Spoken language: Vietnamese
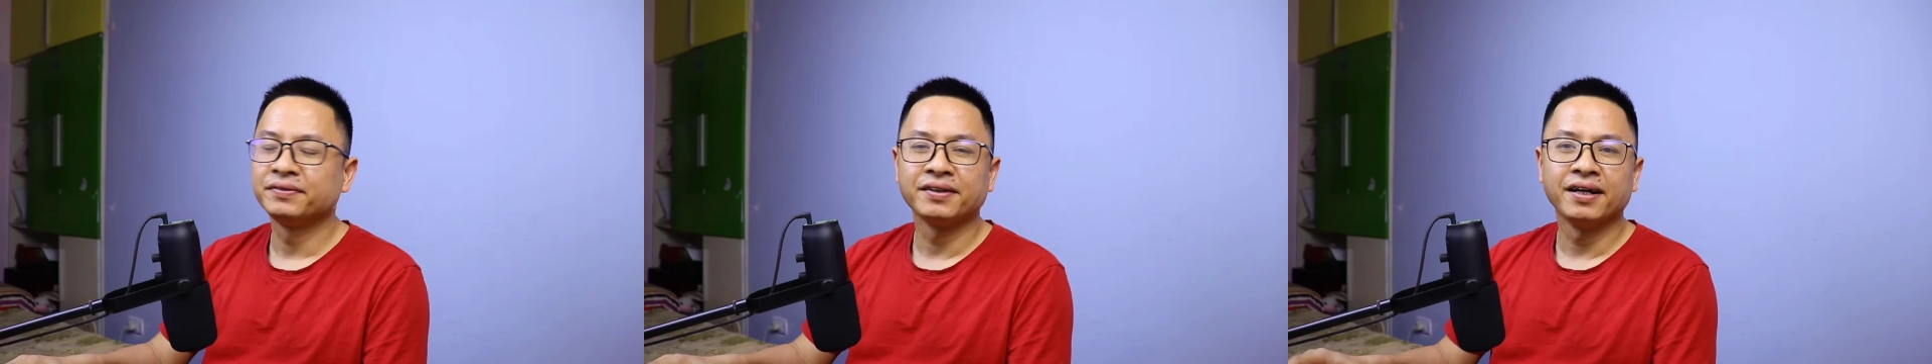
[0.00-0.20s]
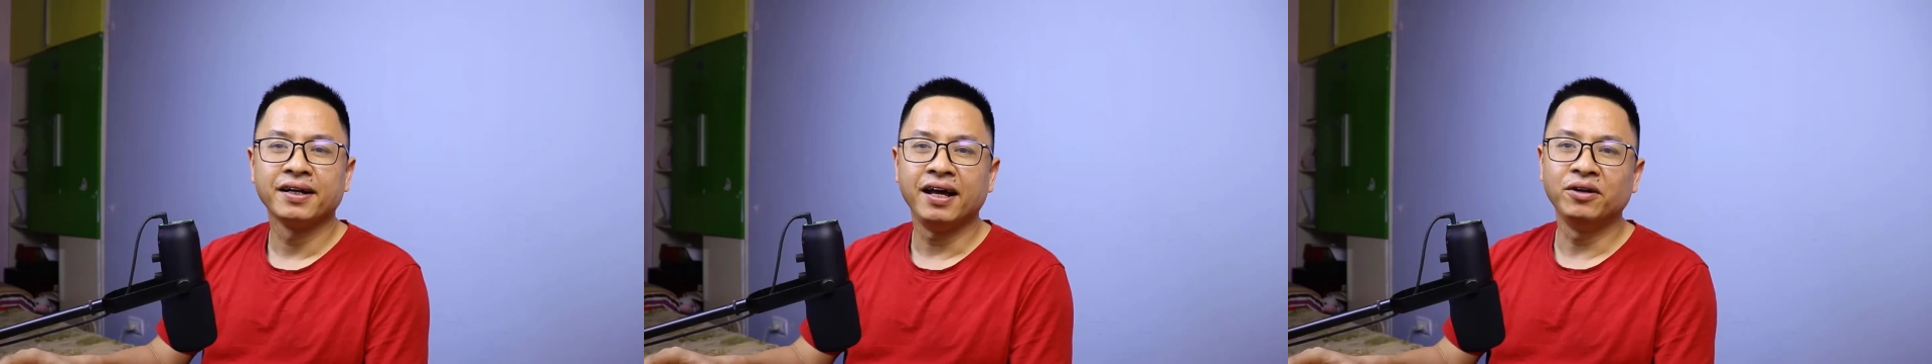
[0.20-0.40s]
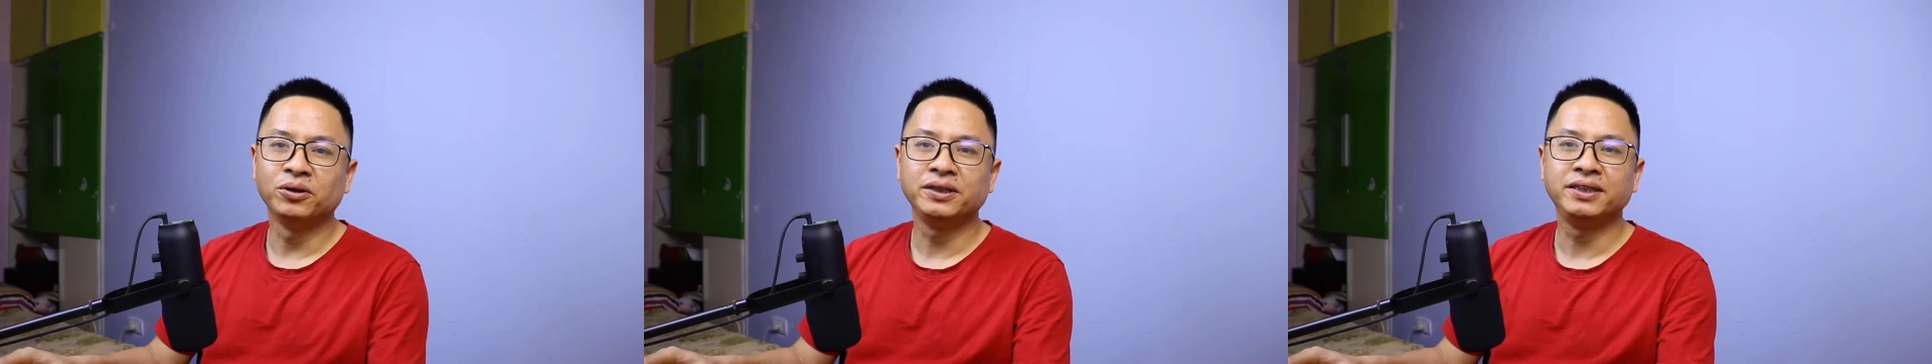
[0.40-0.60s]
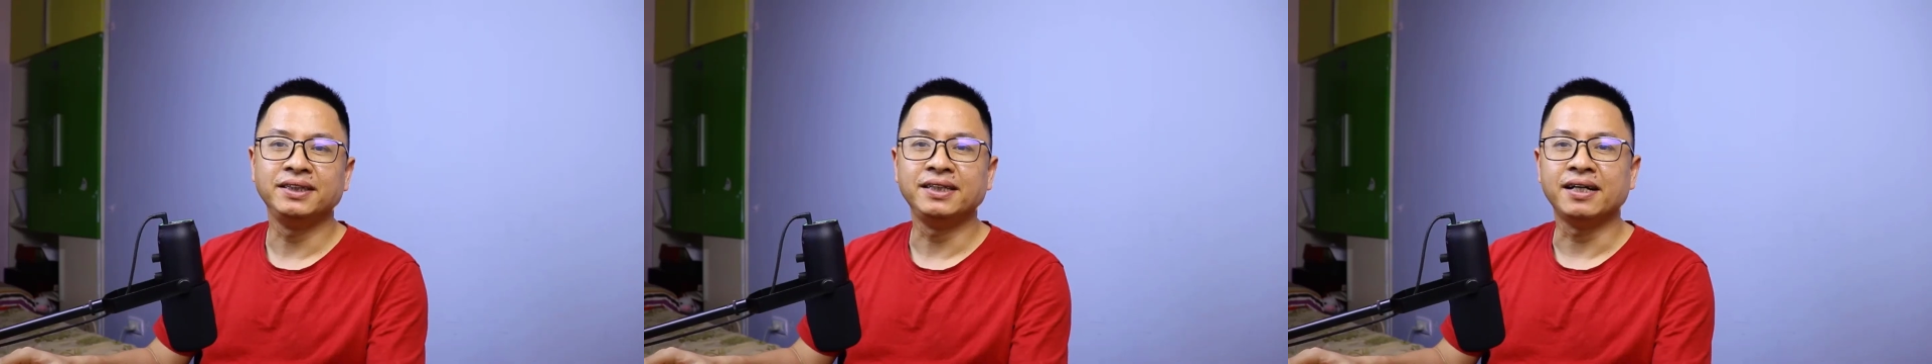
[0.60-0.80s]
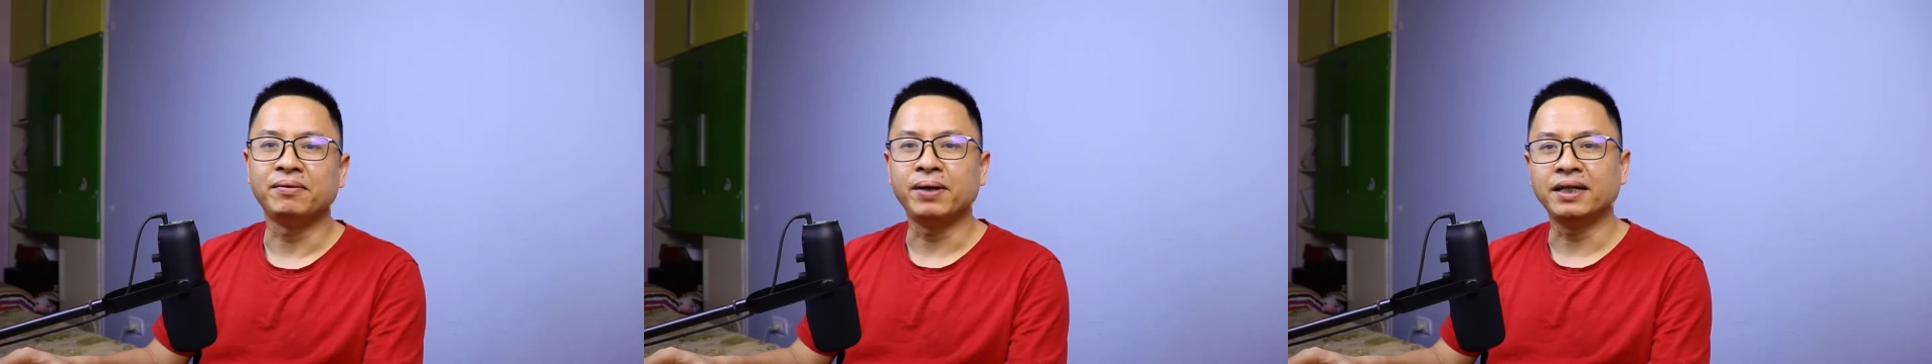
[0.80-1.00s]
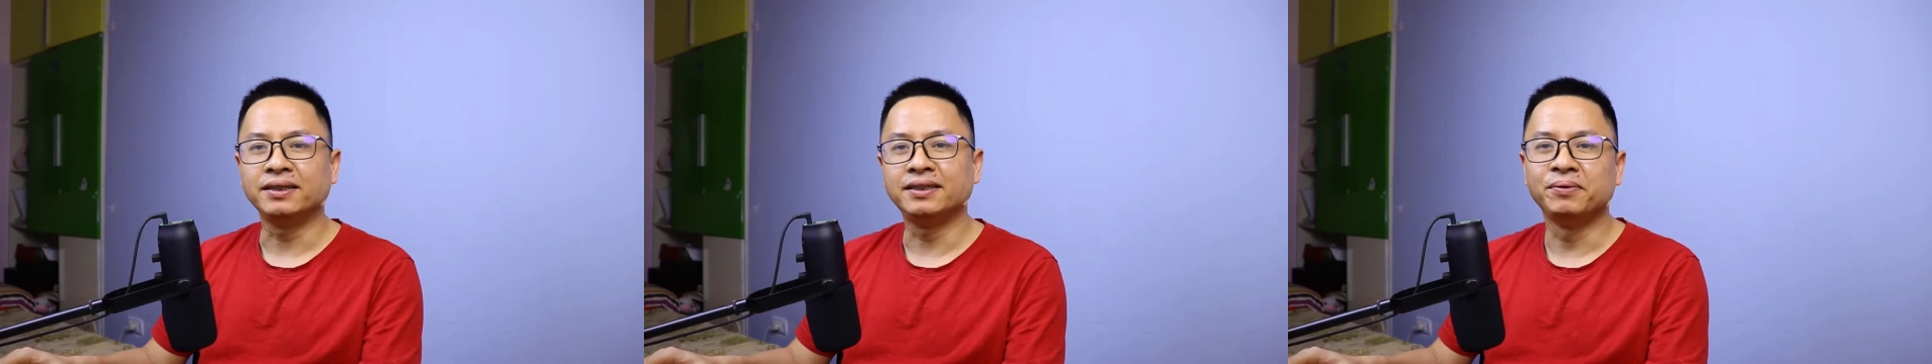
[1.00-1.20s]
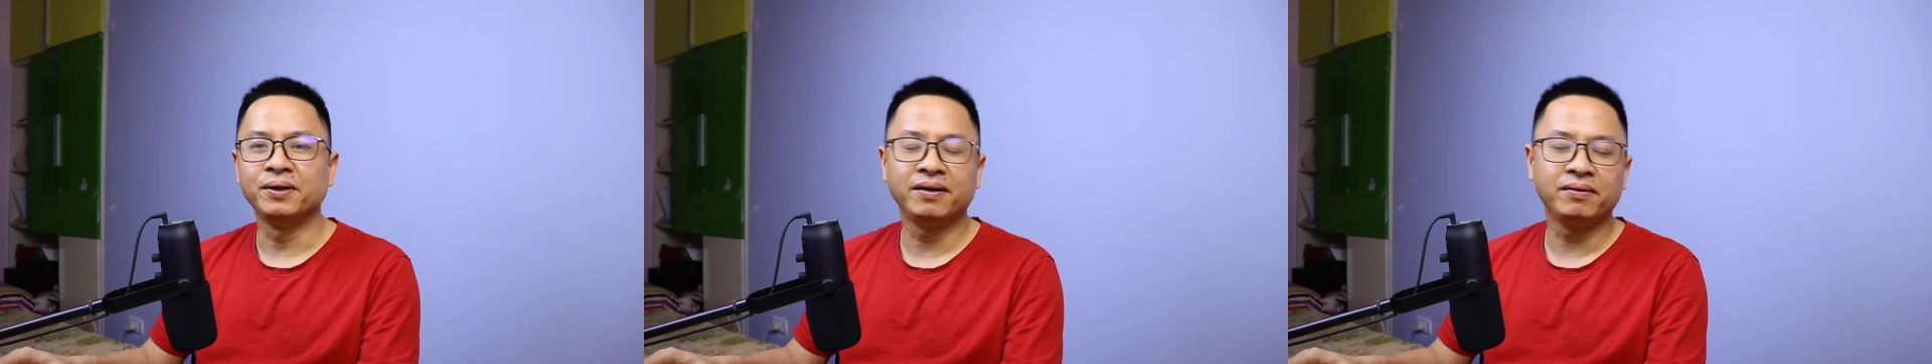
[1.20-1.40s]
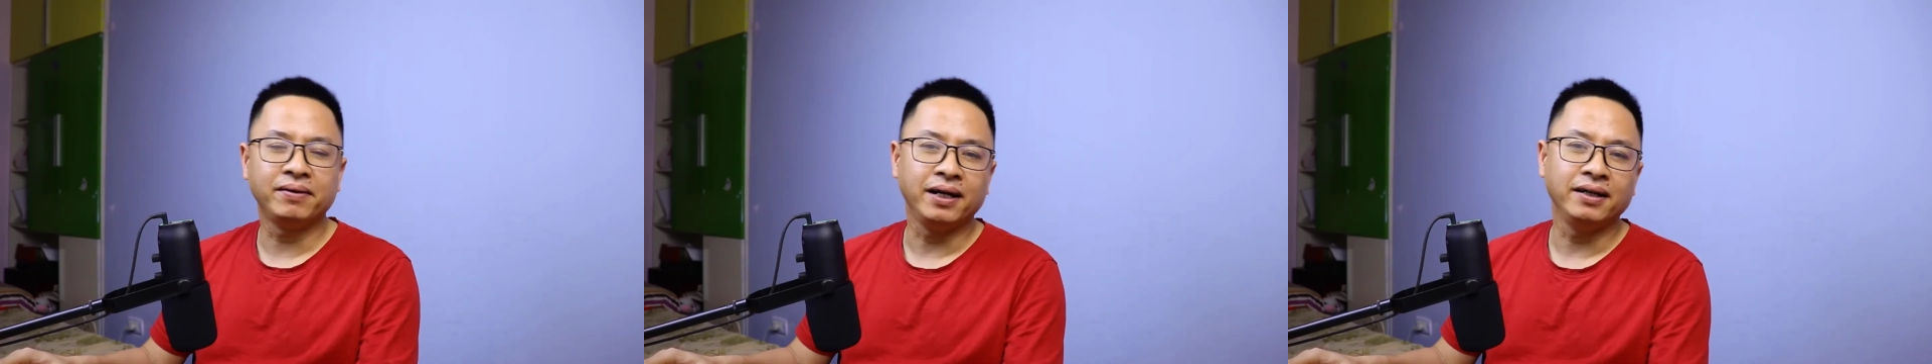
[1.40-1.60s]
Hello, xin chào bạn, chào mừng
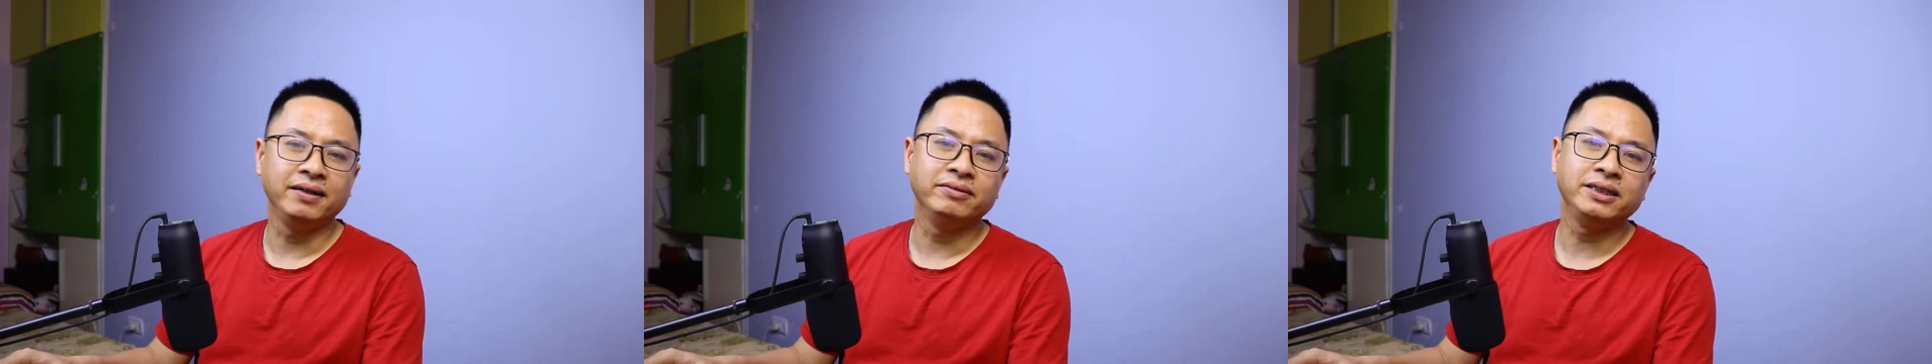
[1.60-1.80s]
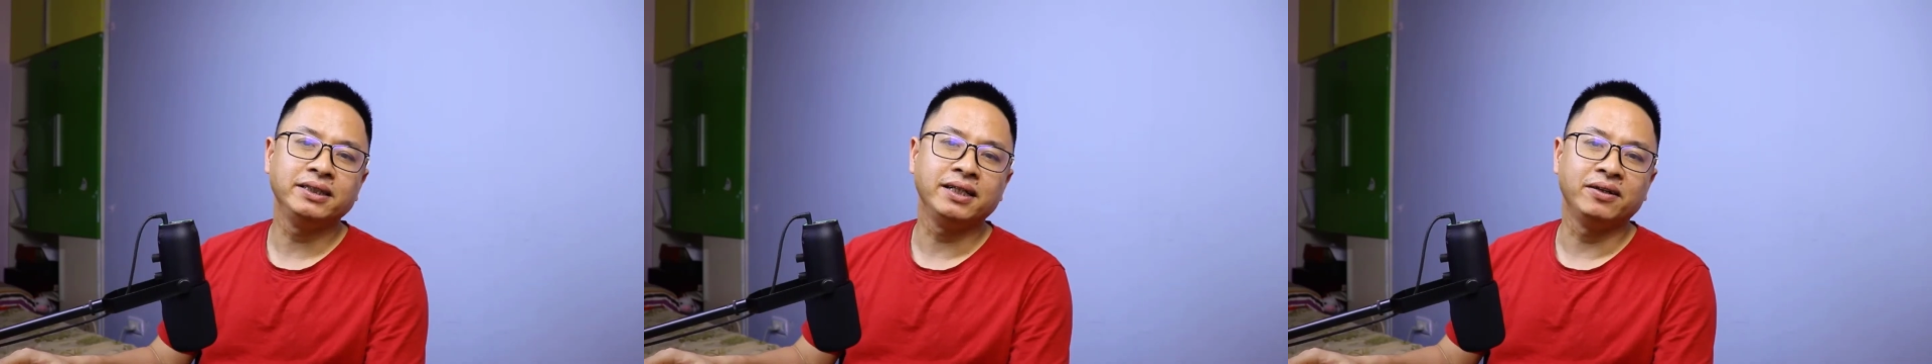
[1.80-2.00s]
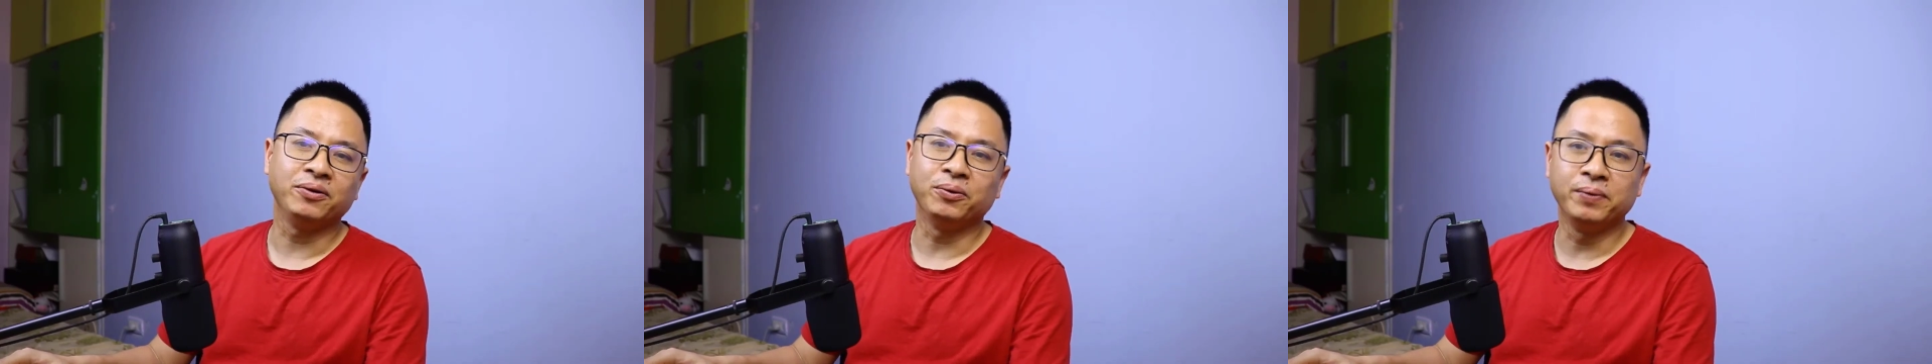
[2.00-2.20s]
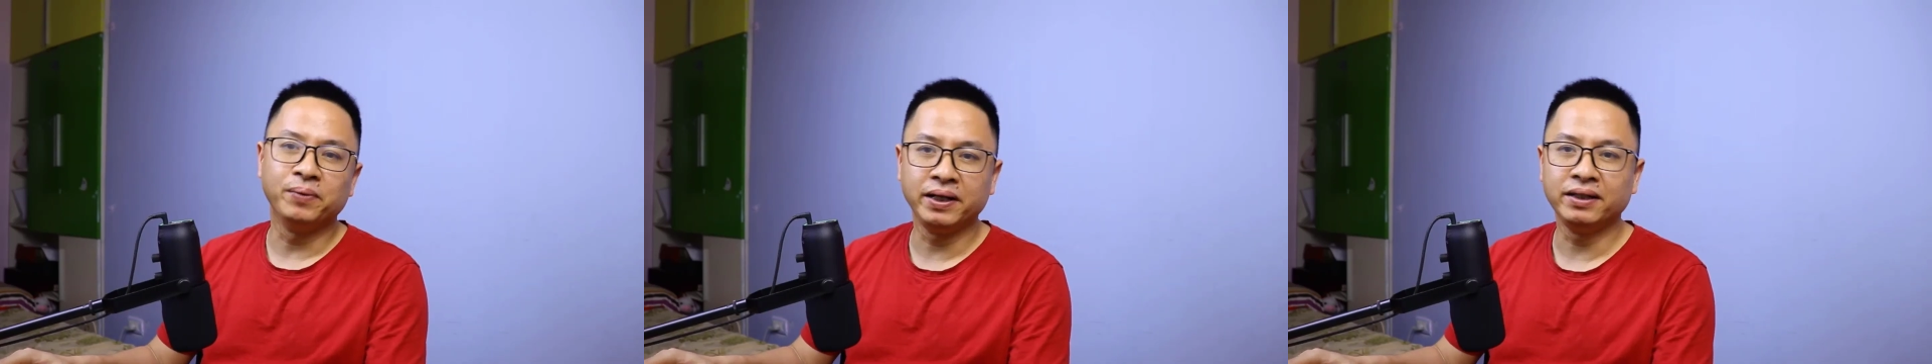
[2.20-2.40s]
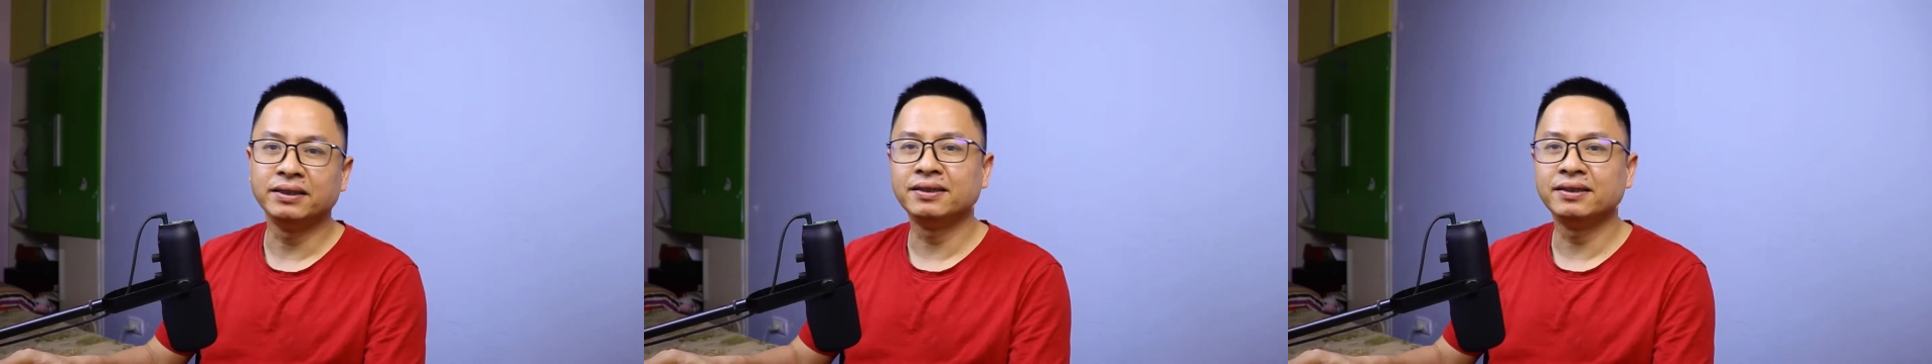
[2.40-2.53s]
các bạn đến với channel của mình.